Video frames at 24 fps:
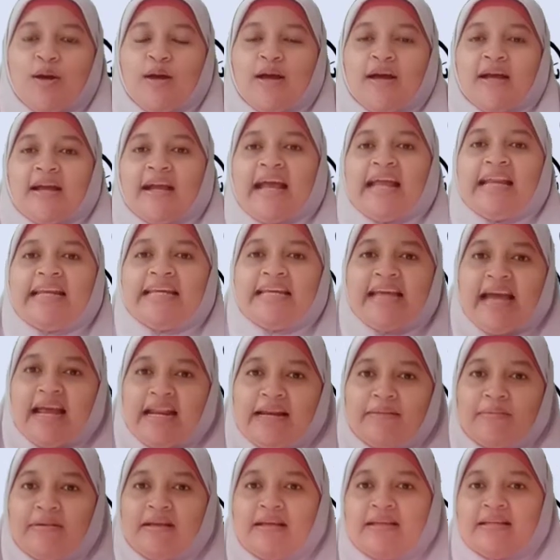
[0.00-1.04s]
kalian
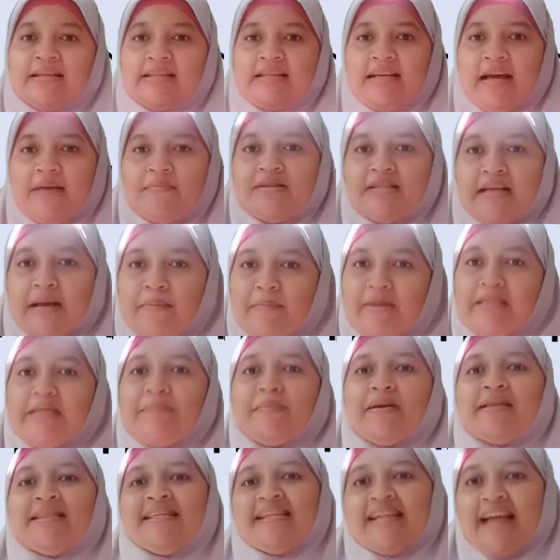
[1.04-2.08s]
gak bisa
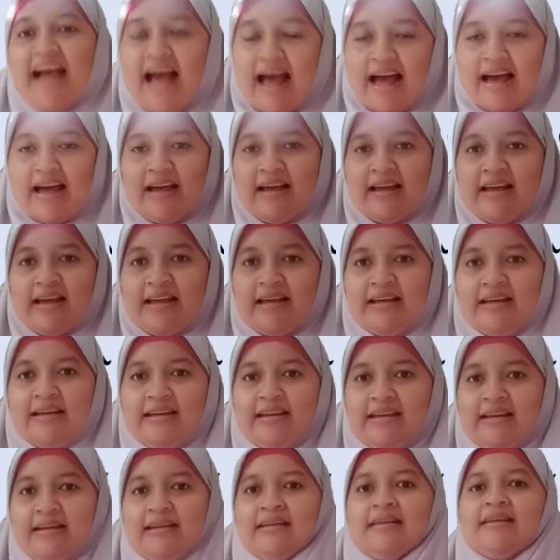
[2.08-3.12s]
matematika
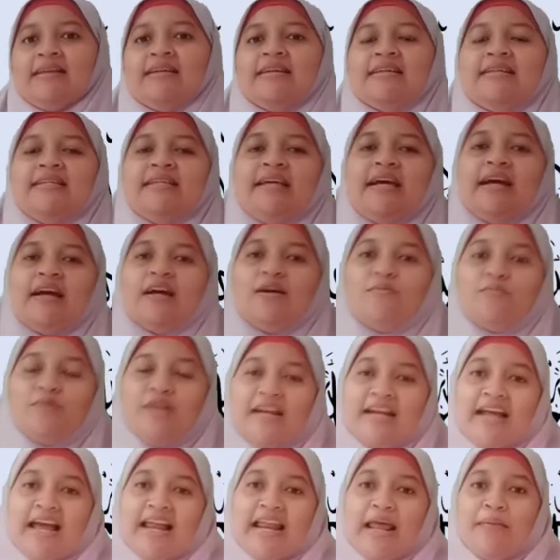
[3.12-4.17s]
ya
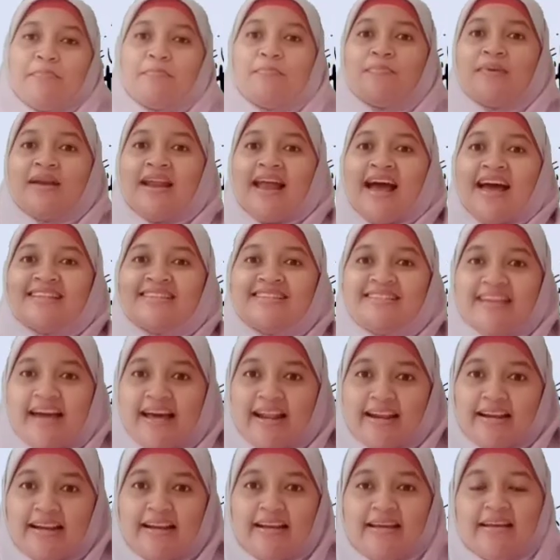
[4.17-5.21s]
kemudian kalian
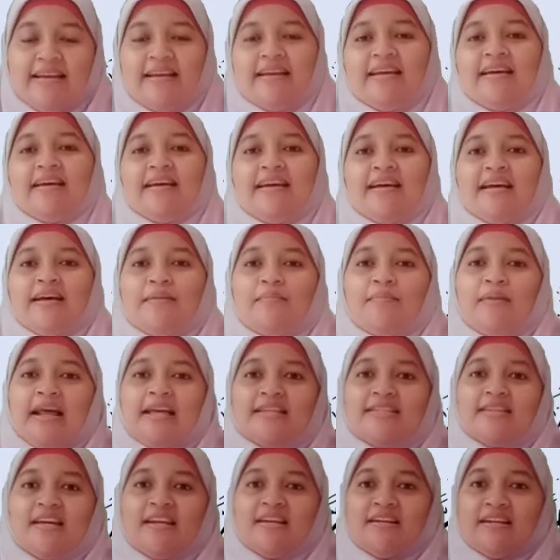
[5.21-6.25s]
belajar
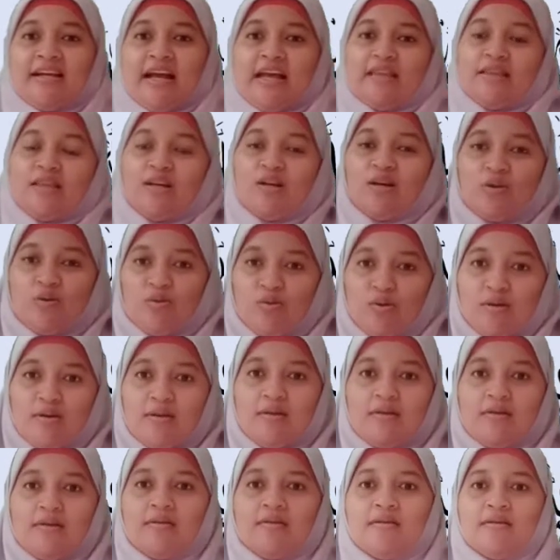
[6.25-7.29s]
belajar dengan
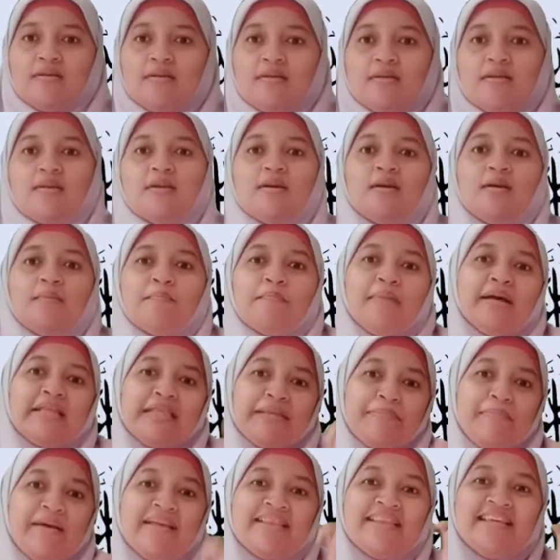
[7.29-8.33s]
tekun
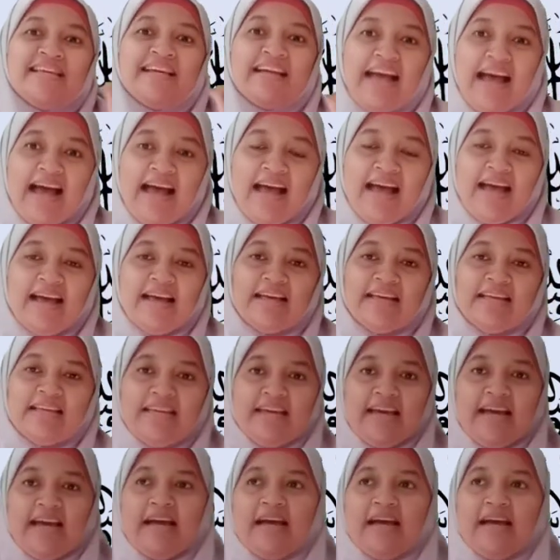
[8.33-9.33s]
matematika ya